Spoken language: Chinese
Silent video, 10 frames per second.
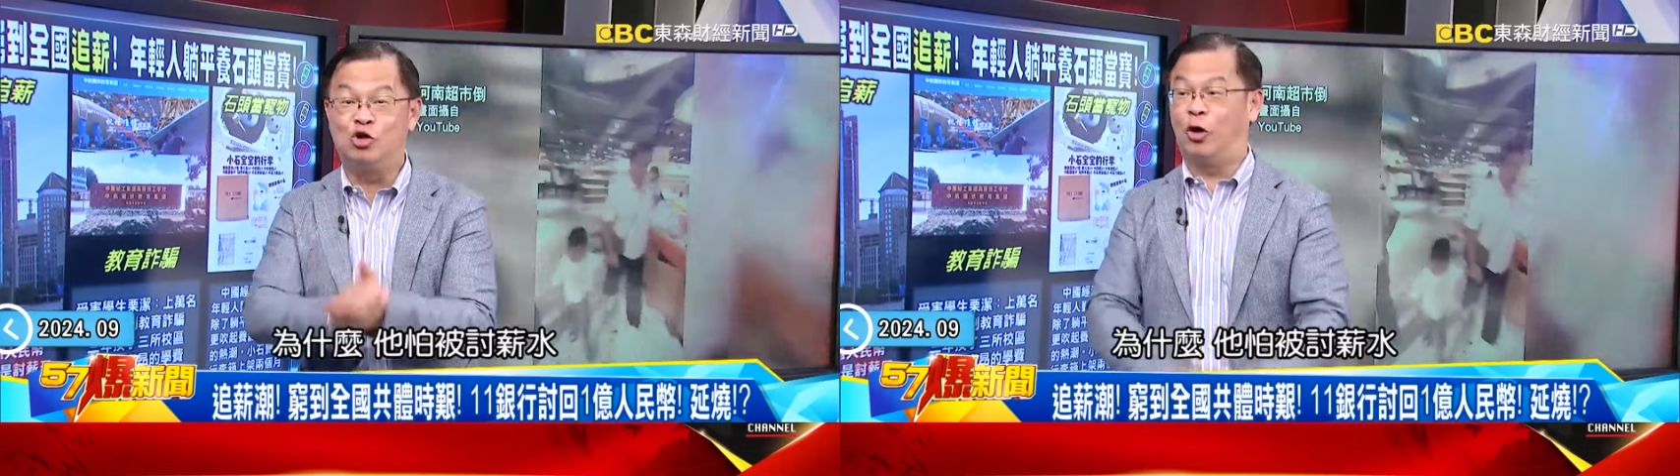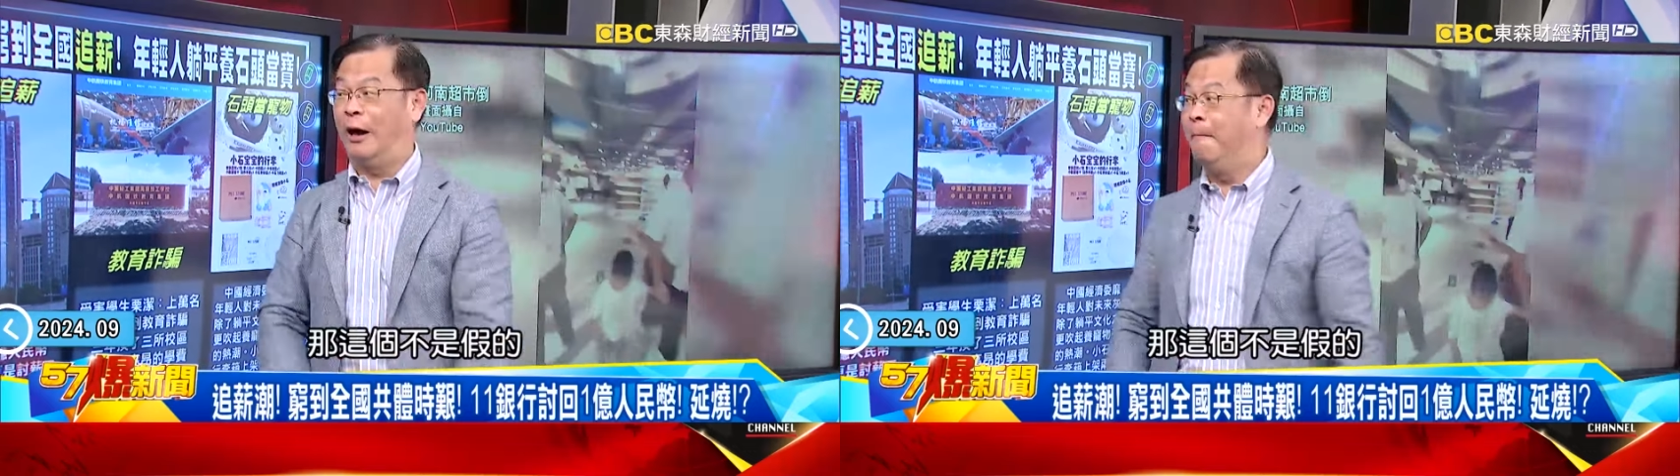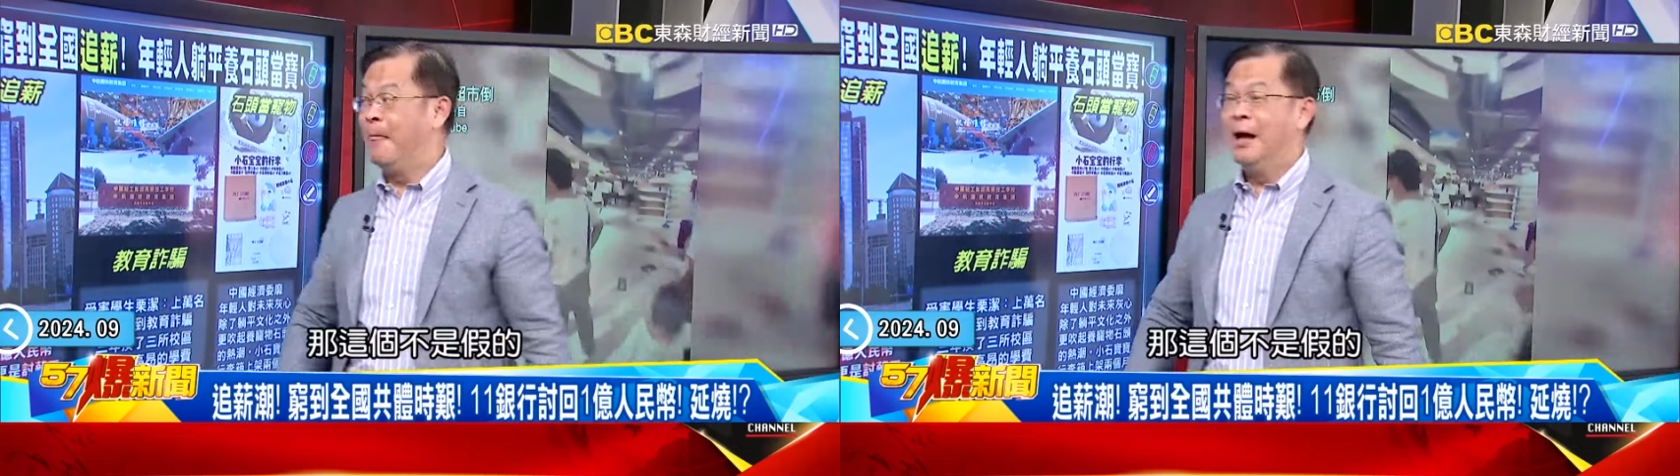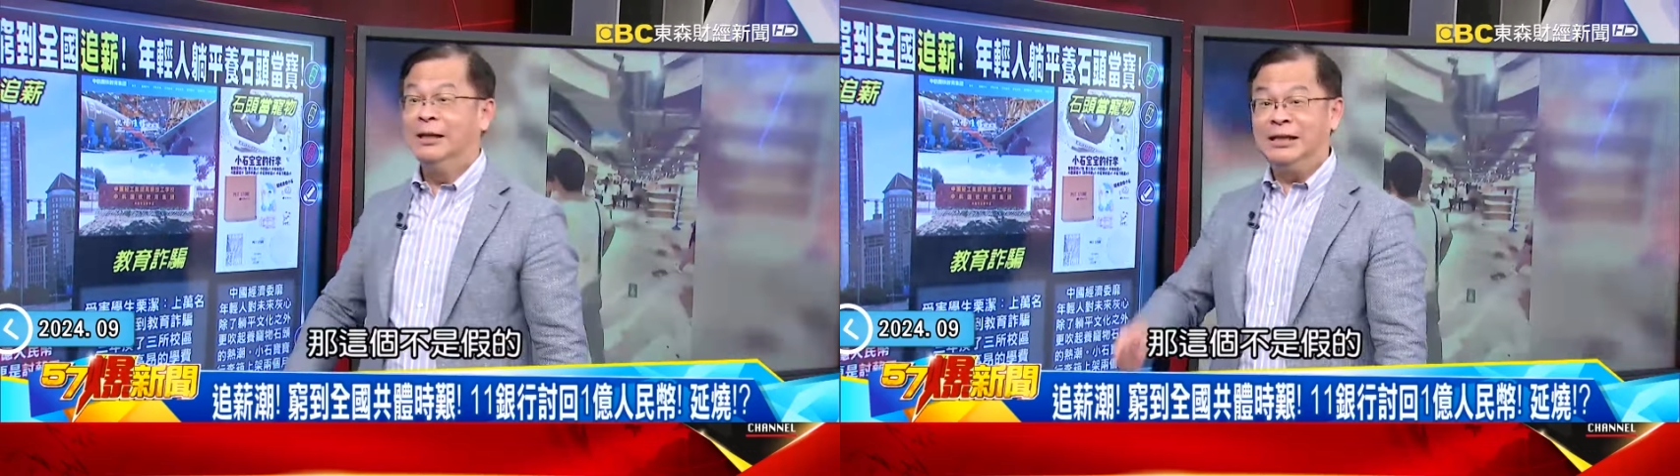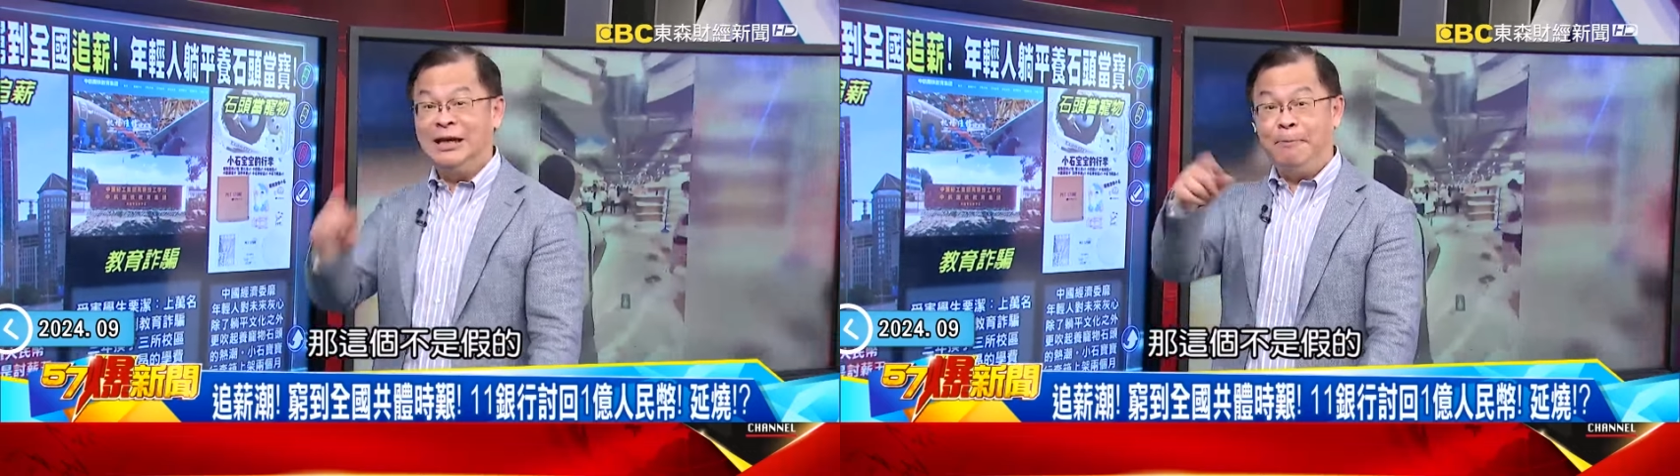水。
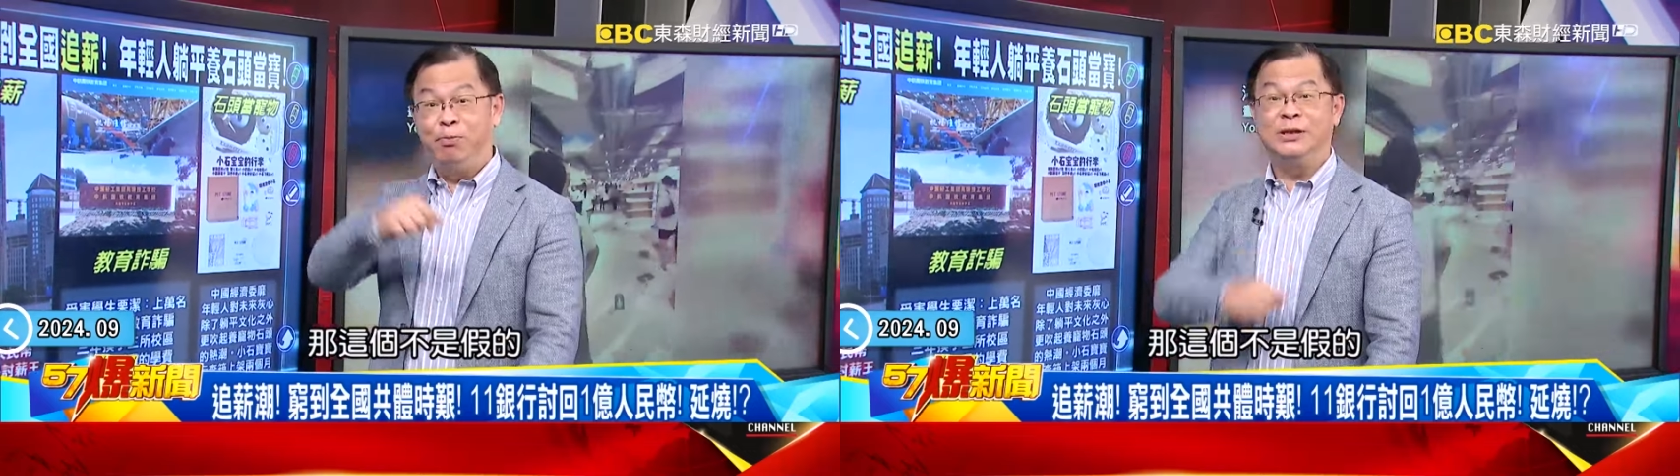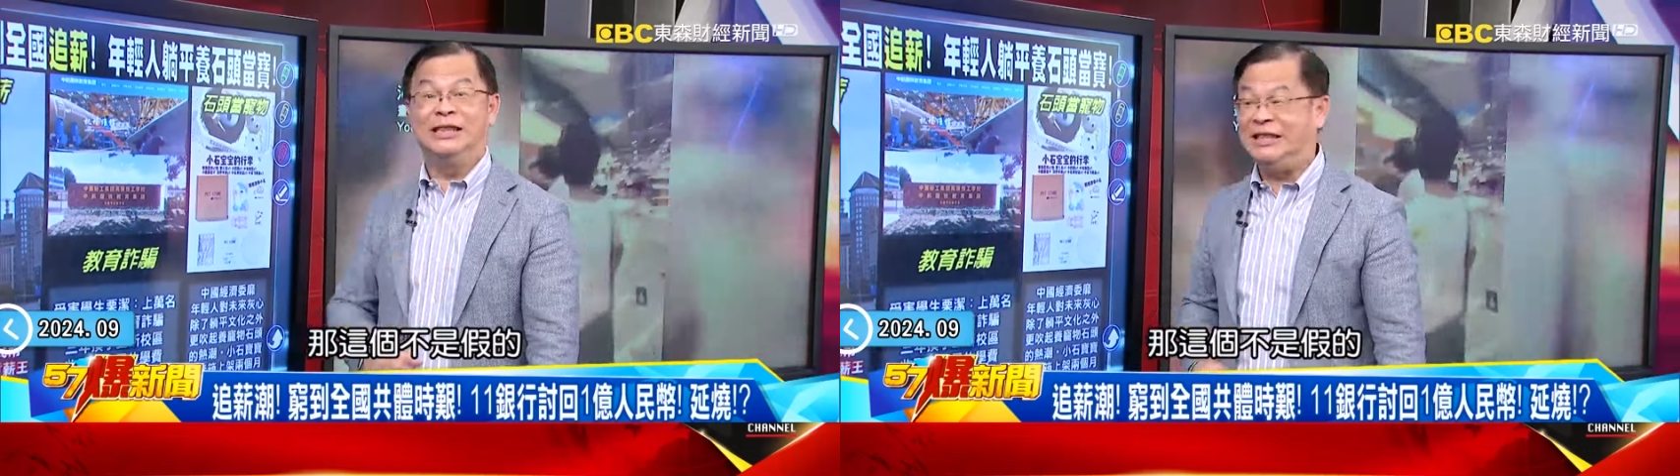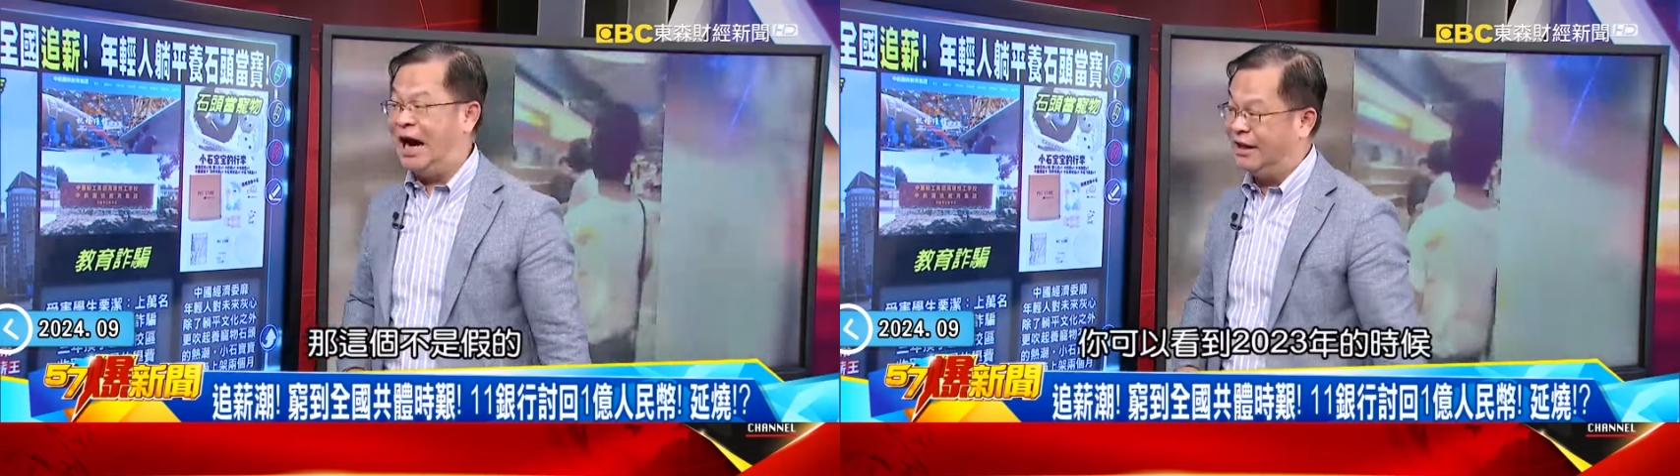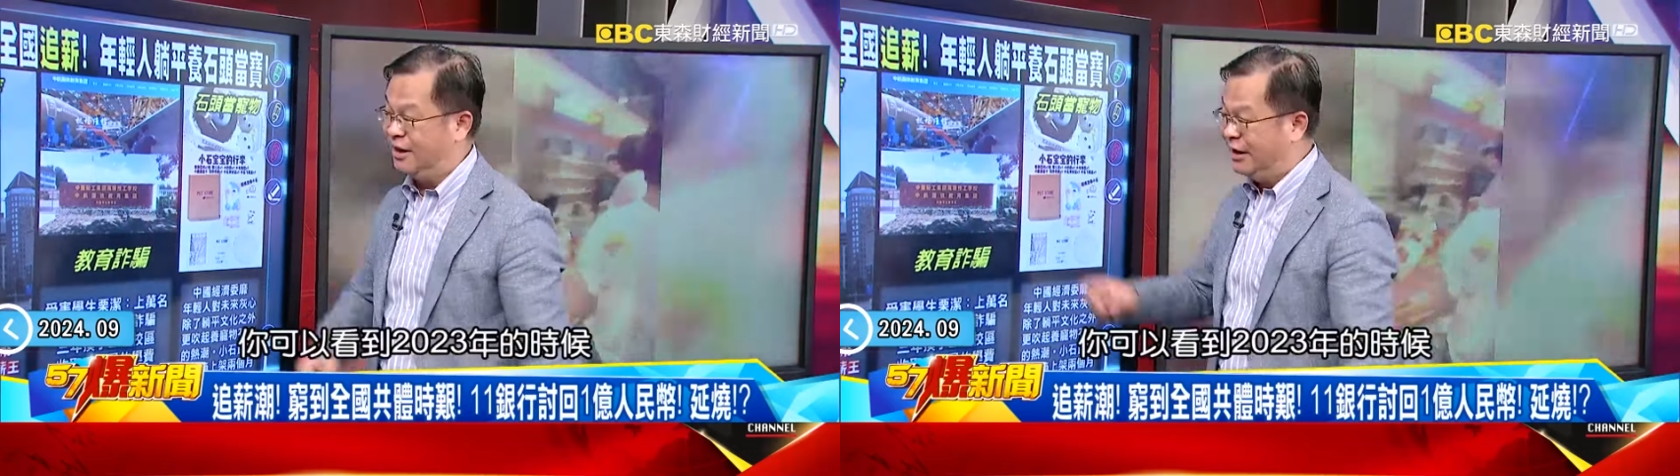那这个不是假的。